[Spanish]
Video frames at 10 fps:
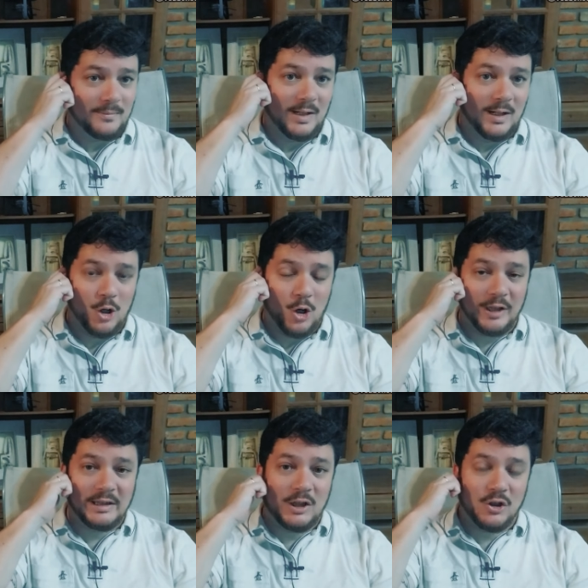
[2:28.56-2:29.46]
los
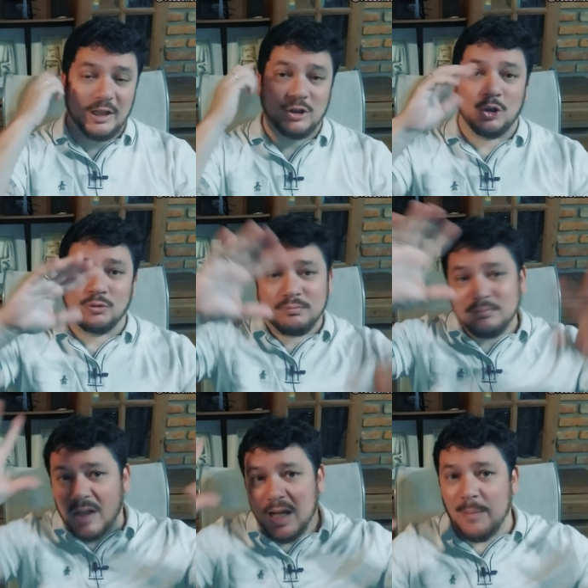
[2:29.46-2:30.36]
críticos estos
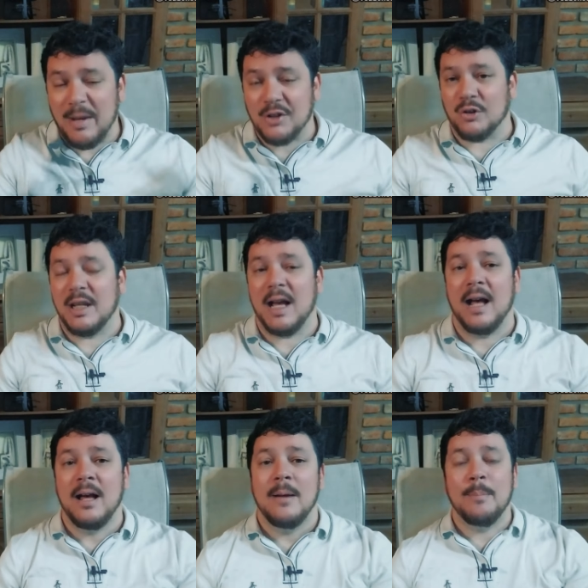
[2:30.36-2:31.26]
que la
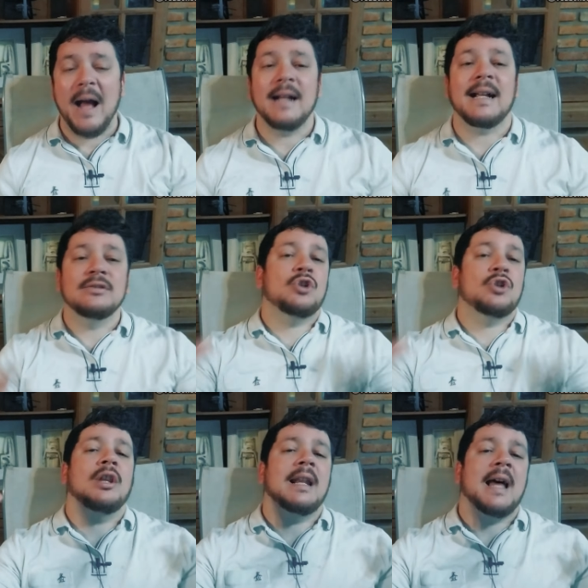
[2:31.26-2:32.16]
mayoría bancan
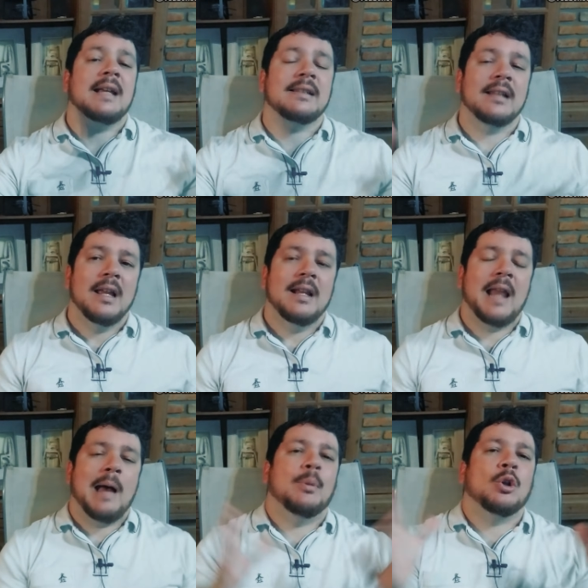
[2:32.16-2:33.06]
todas las, las
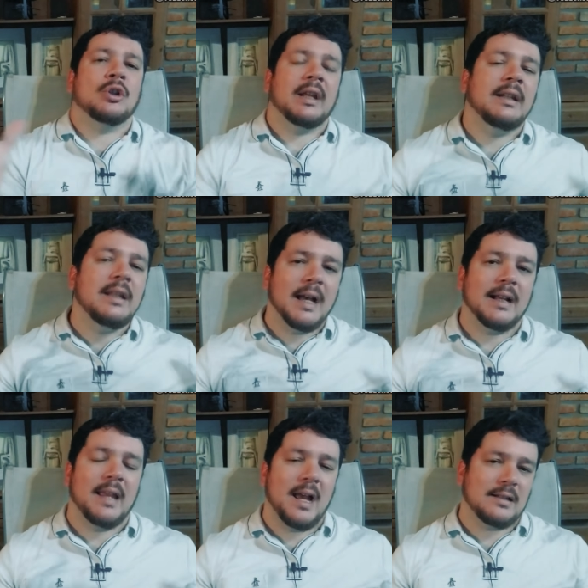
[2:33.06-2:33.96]
porquerías
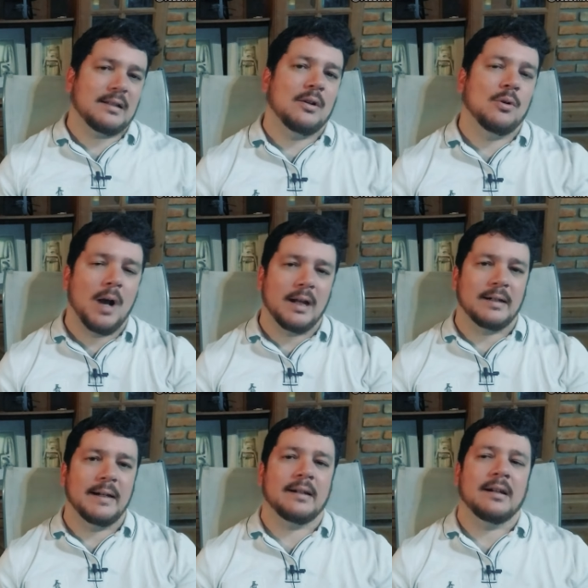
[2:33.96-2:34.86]
que hace
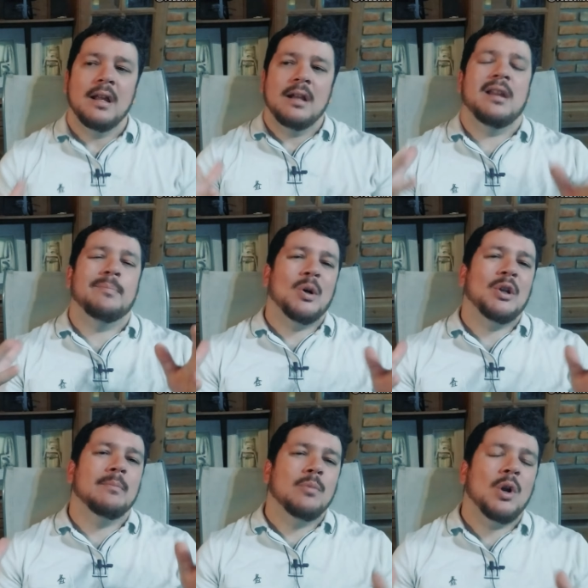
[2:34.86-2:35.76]
Warner, les
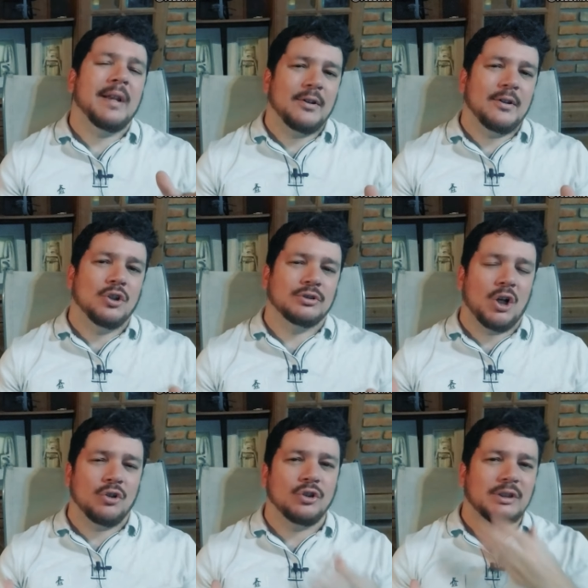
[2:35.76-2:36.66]
ponen buena nota
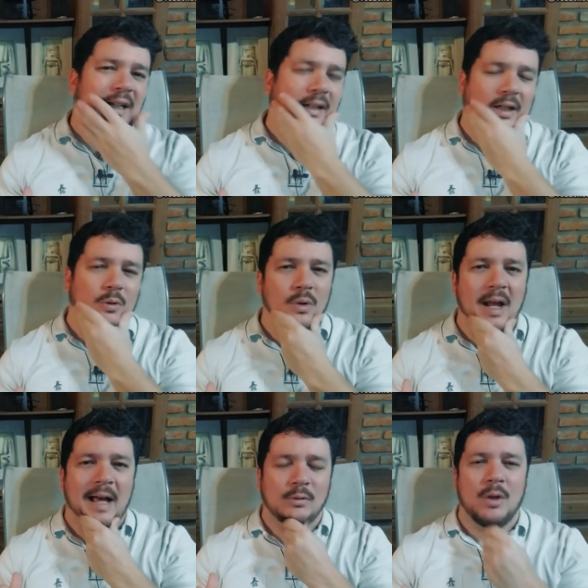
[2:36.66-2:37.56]
o nota
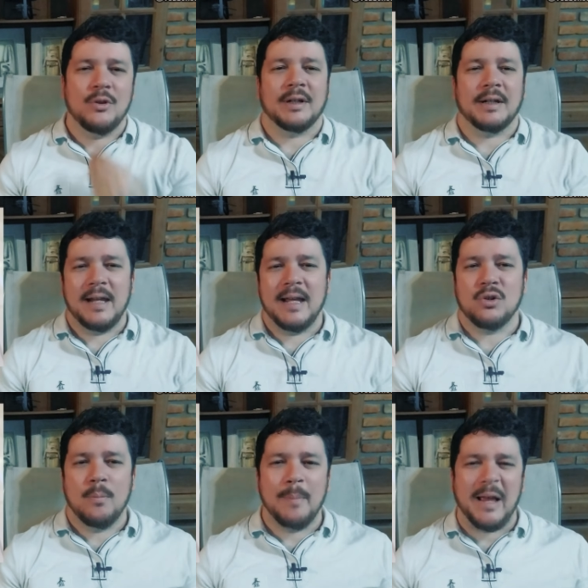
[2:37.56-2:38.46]
regular, cuando en realidad
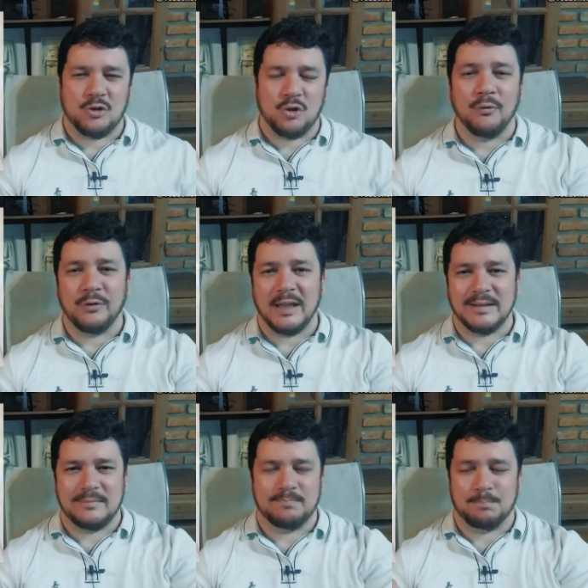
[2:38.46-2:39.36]
son basofia
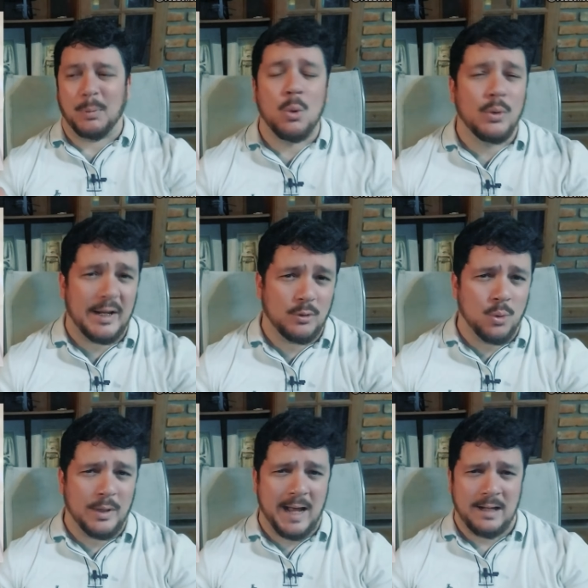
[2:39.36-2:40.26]
pura y
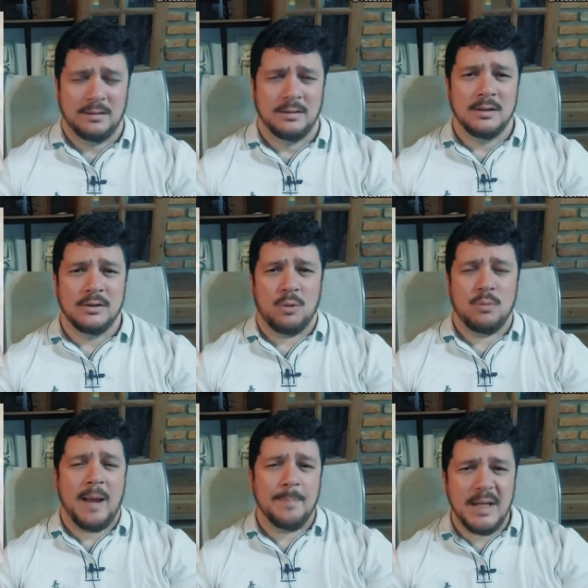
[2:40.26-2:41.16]
dura, son
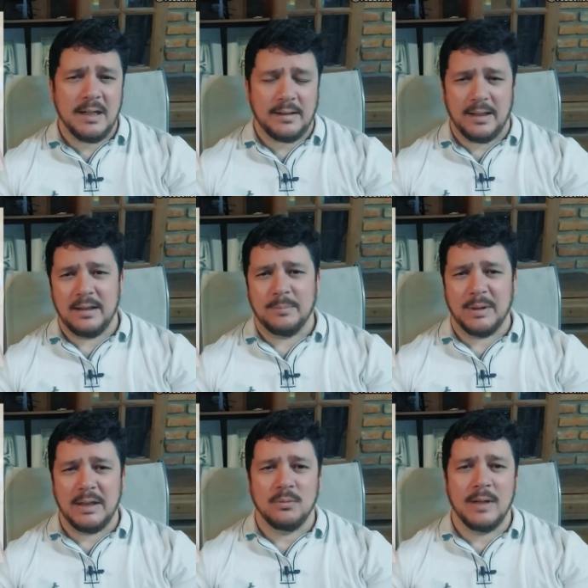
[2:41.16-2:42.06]
unas mierdas de
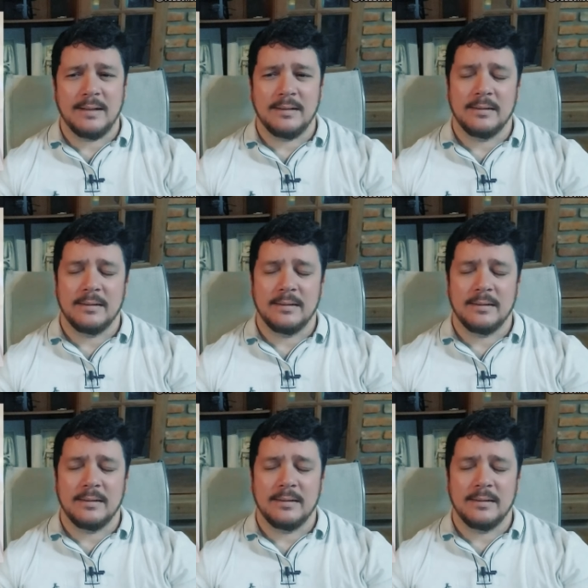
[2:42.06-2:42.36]
películas.